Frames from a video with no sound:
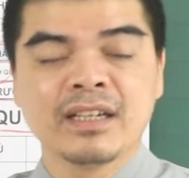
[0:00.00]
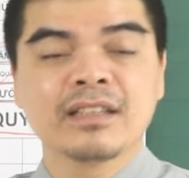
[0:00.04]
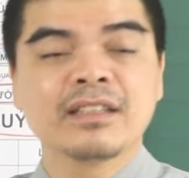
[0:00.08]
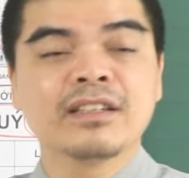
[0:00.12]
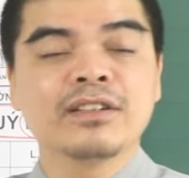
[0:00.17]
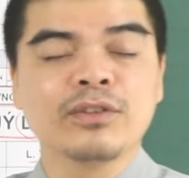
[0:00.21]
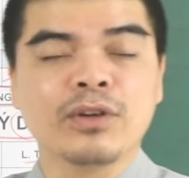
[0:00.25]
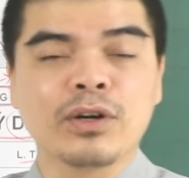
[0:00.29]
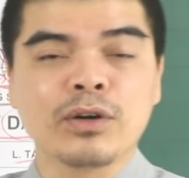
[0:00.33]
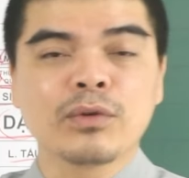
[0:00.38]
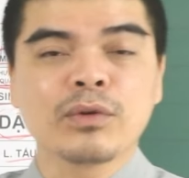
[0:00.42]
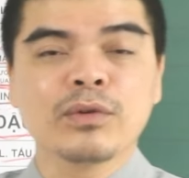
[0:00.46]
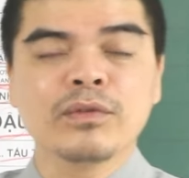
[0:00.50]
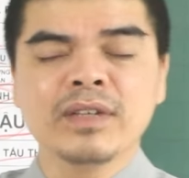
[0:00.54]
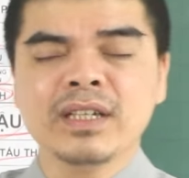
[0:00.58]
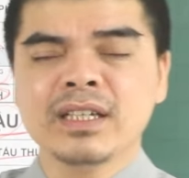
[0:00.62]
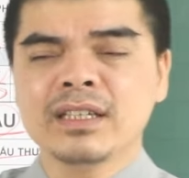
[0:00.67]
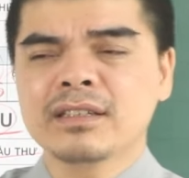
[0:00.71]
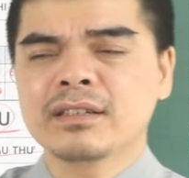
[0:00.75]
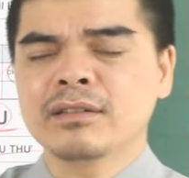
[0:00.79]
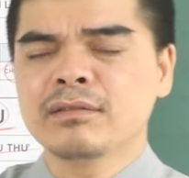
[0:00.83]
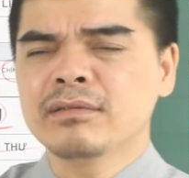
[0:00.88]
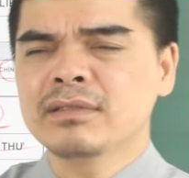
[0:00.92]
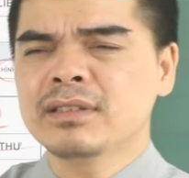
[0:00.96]
Từ đó quý
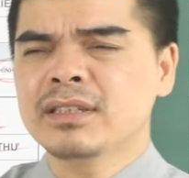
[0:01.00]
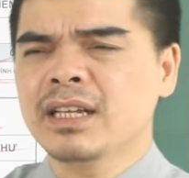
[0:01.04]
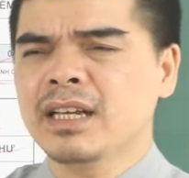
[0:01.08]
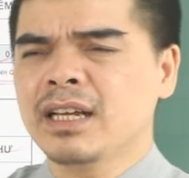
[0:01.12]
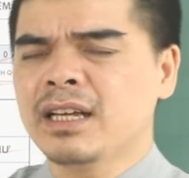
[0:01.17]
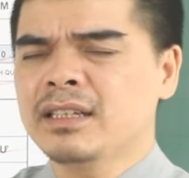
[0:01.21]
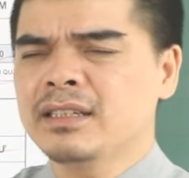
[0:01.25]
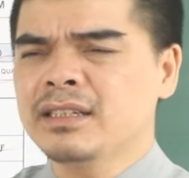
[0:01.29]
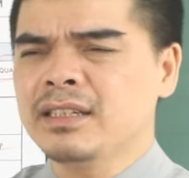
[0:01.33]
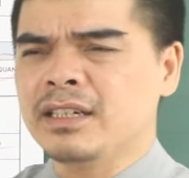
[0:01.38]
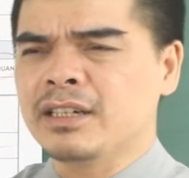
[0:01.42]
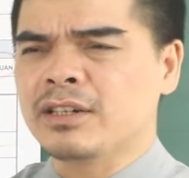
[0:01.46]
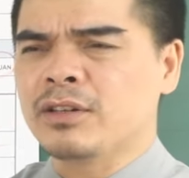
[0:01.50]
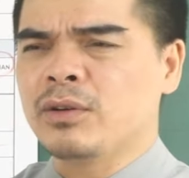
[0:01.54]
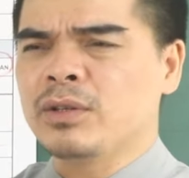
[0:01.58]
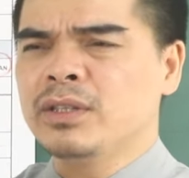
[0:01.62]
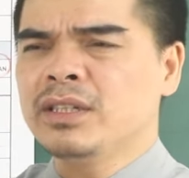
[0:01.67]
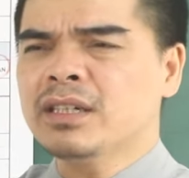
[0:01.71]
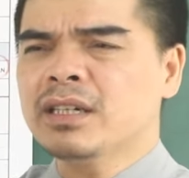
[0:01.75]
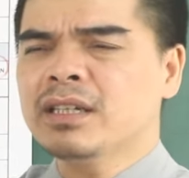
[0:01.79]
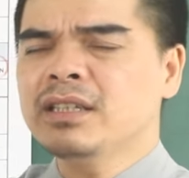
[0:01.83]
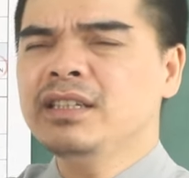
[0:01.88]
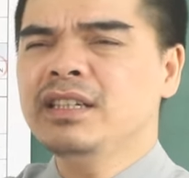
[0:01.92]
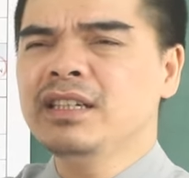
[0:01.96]
vị cũng sẽ có
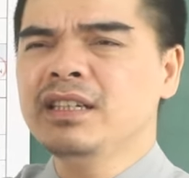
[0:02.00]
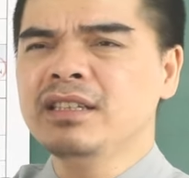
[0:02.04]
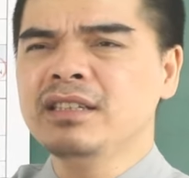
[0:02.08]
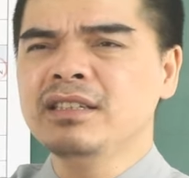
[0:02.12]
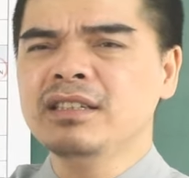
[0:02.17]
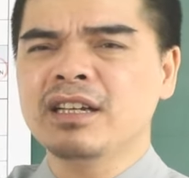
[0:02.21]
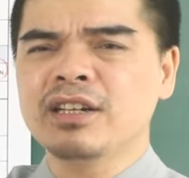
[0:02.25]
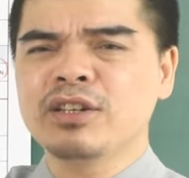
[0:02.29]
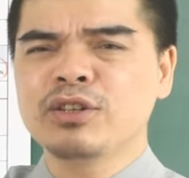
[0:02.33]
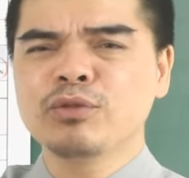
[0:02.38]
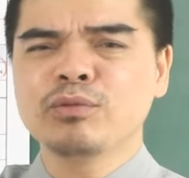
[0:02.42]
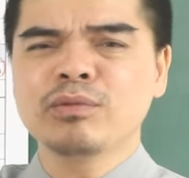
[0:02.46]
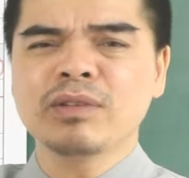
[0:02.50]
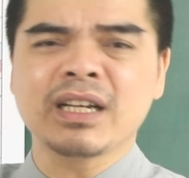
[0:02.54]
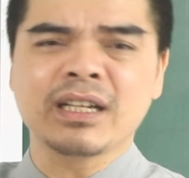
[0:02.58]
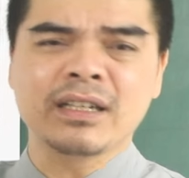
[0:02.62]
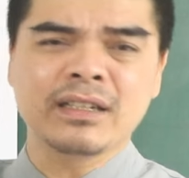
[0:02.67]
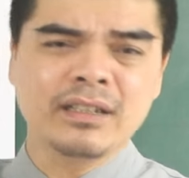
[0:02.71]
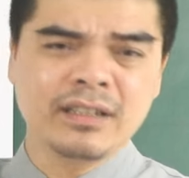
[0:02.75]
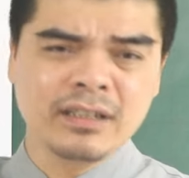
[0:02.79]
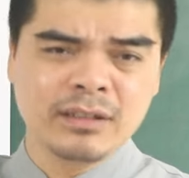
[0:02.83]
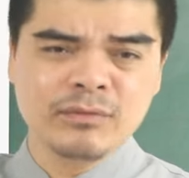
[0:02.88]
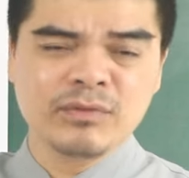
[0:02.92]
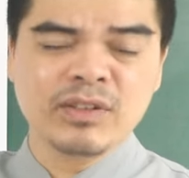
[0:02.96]
những cái nhìn nhận đúng
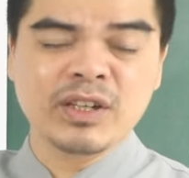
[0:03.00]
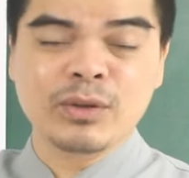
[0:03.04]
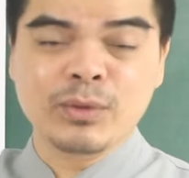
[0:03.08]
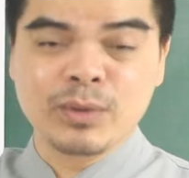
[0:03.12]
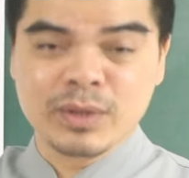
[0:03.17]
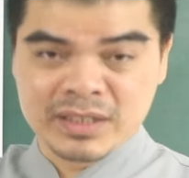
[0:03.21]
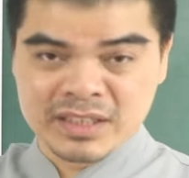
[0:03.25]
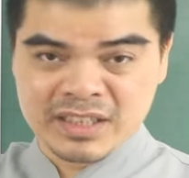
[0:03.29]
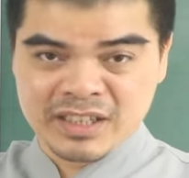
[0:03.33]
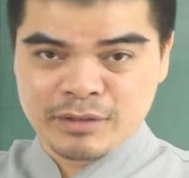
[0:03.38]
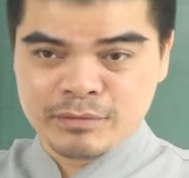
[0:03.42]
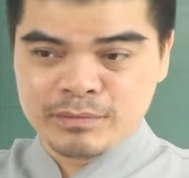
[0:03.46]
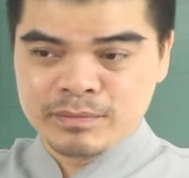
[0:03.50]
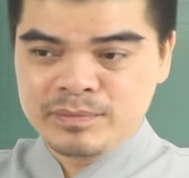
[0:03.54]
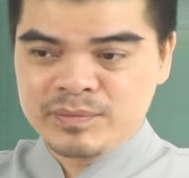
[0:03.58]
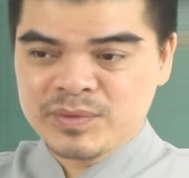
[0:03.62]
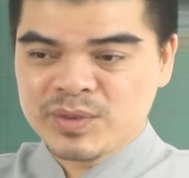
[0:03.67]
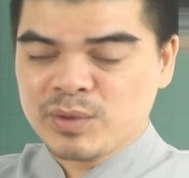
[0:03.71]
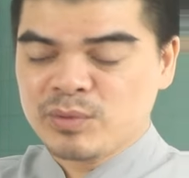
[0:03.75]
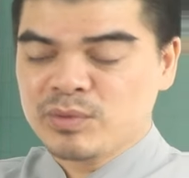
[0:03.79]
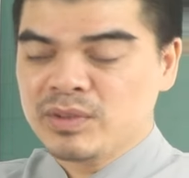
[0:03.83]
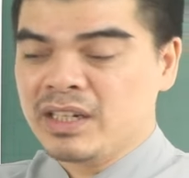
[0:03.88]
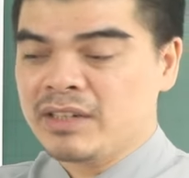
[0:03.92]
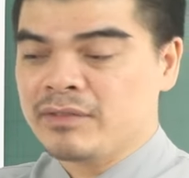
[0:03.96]
đắn hơn về cuộc sống
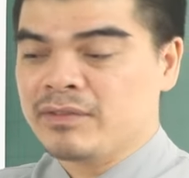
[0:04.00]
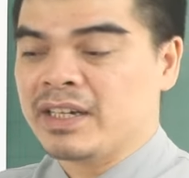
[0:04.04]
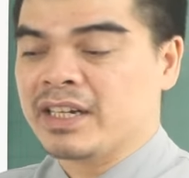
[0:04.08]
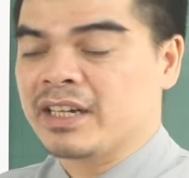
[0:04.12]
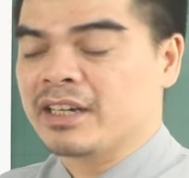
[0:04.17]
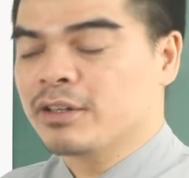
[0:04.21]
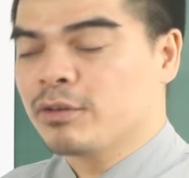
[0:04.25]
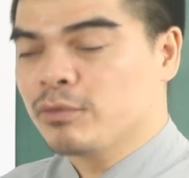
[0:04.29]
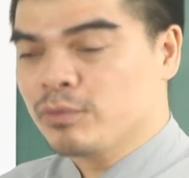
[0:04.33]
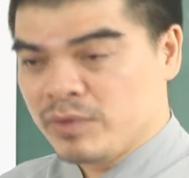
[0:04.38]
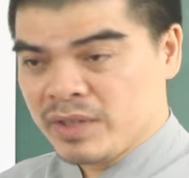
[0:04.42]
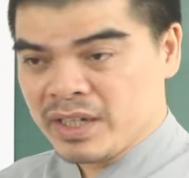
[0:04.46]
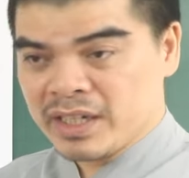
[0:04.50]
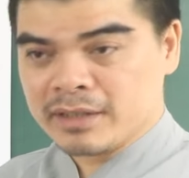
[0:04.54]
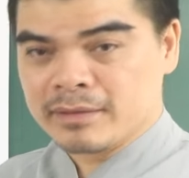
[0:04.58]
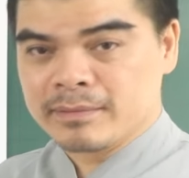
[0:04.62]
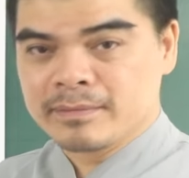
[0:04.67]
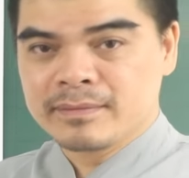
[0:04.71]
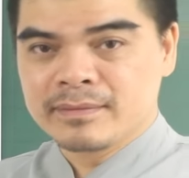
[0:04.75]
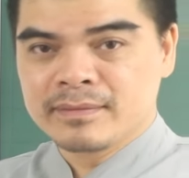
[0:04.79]
cũng như là về cái công việc